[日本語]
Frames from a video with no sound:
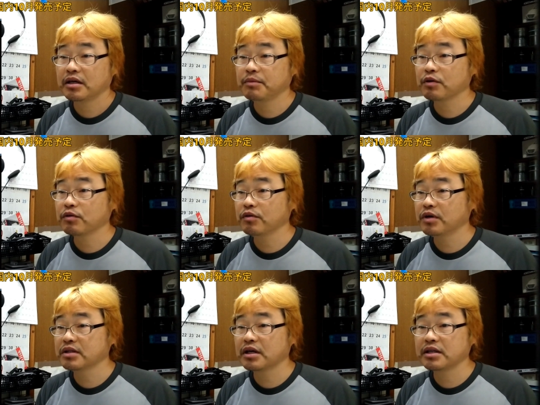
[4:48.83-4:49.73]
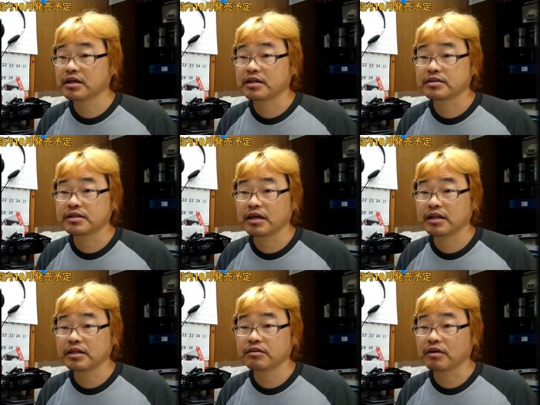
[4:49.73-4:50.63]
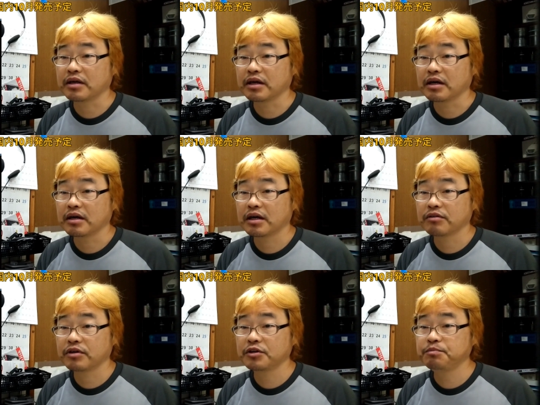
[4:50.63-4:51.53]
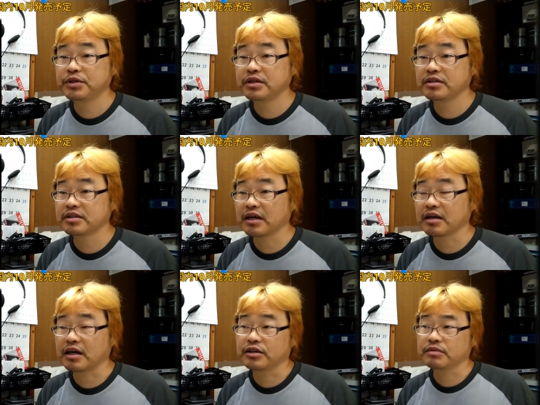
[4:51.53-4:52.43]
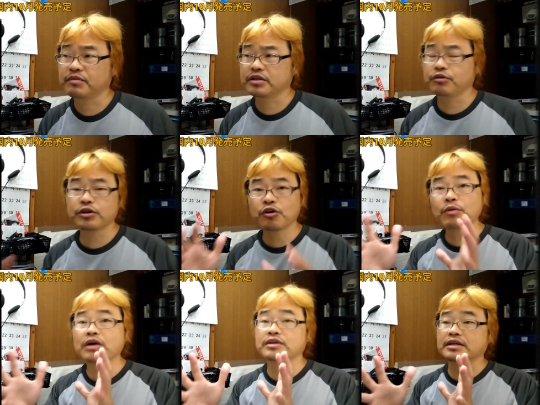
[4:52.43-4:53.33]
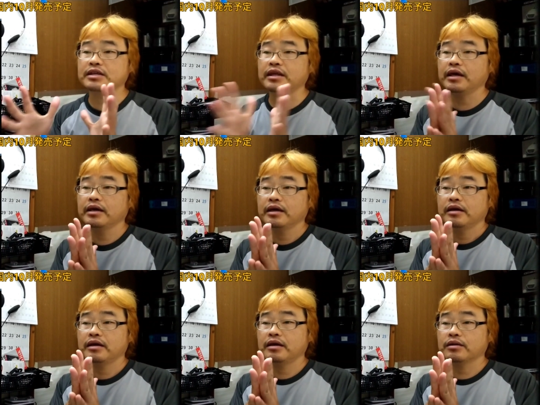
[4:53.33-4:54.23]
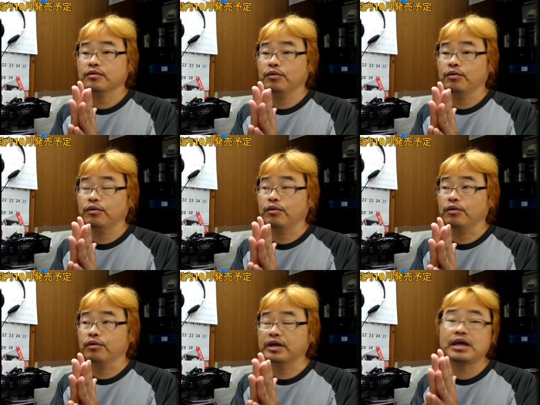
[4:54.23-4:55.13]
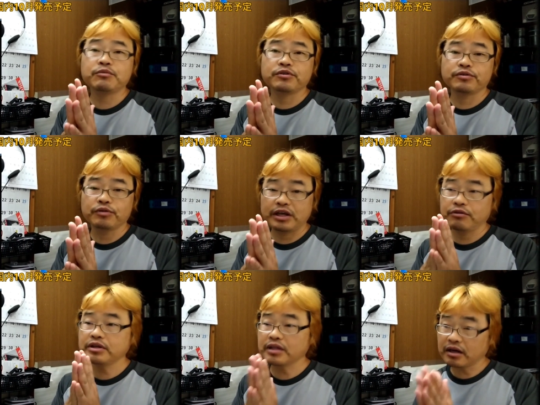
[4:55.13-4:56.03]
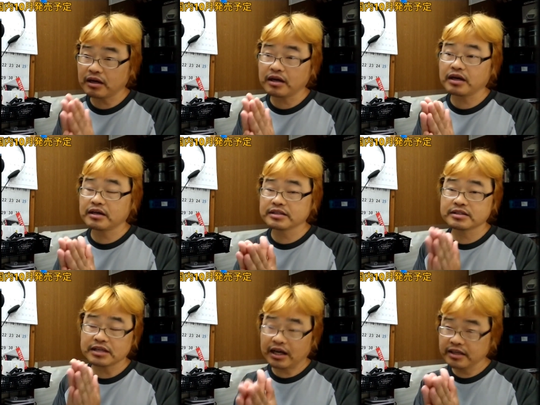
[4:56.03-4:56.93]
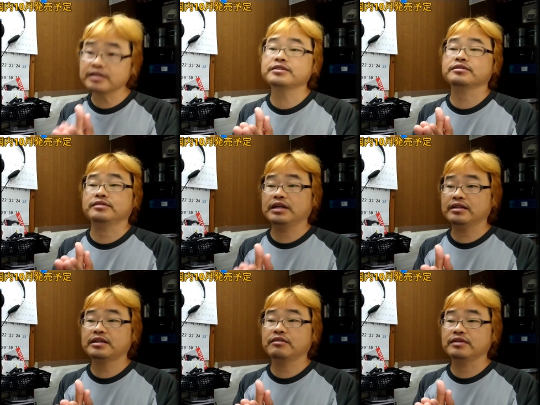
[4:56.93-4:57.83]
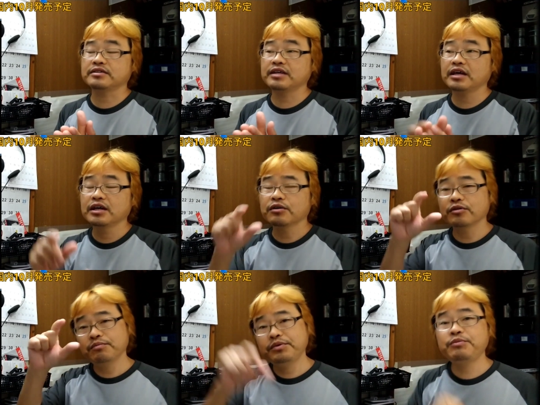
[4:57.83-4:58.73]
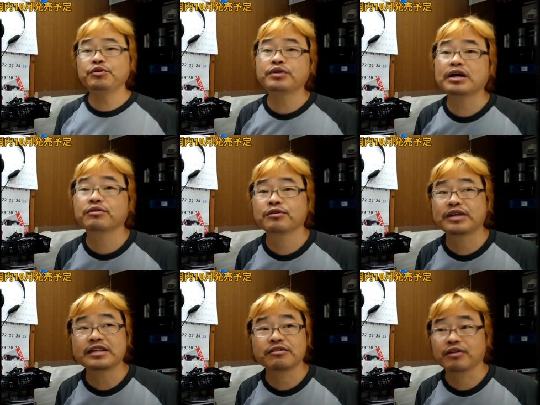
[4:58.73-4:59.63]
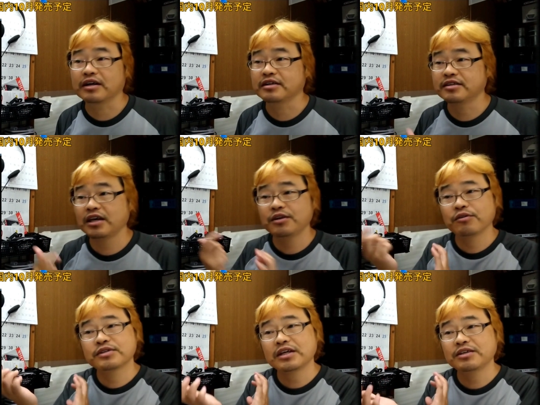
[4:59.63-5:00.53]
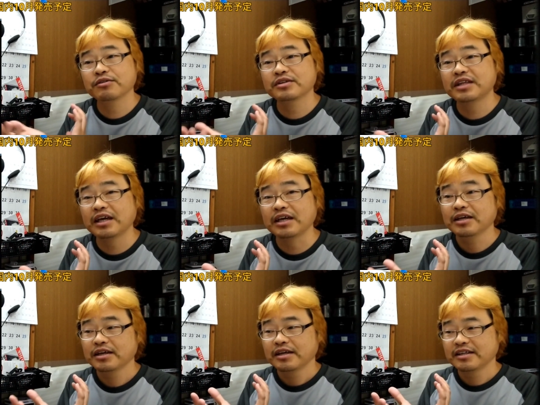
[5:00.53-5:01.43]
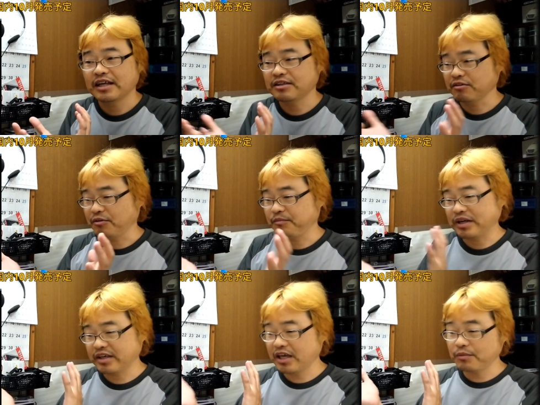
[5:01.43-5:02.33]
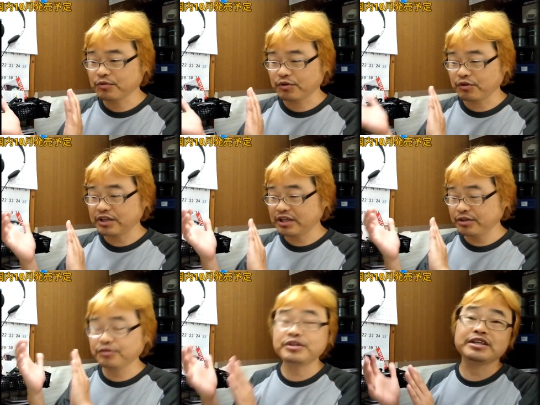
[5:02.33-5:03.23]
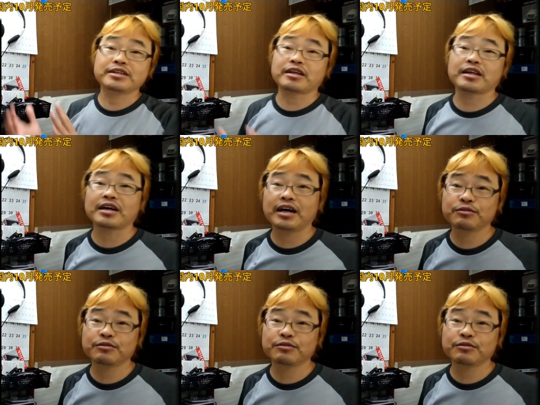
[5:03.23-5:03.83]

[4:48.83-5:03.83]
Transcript: えー、まあこのあたりがですね、なんていうのかな、あの FPS なんかが、まあ、より細かくなってね、えっ、ー、と、ゲームをね、より高買いやすくなってるんですね。この微妙なこの、なんていうのかな、性能差によって、なんていうの、まあ、ゲームをより有利に戦